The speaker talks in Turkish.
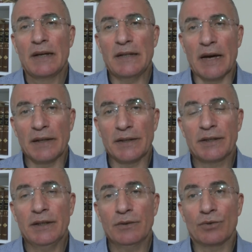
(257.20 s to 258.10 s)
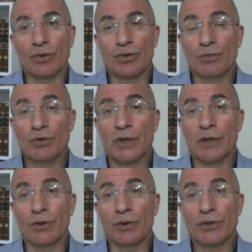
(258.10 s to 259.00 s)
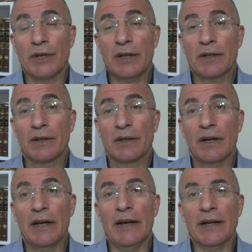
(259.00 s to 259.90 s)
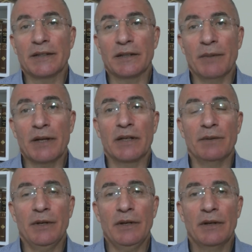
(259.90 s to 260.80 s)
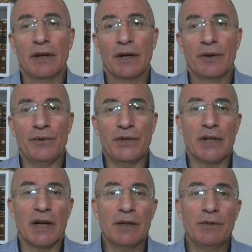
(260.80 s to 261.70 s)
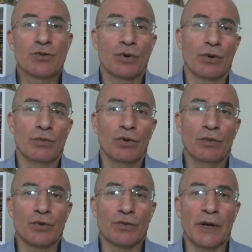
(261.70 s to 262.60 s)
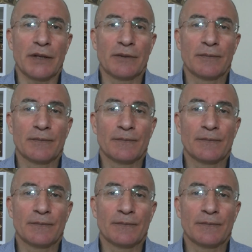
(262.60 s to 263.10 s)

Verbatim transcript: yanlışı dostumuzda da görsek eleştirmek gibi vicdani bir sorumluluğumuz var.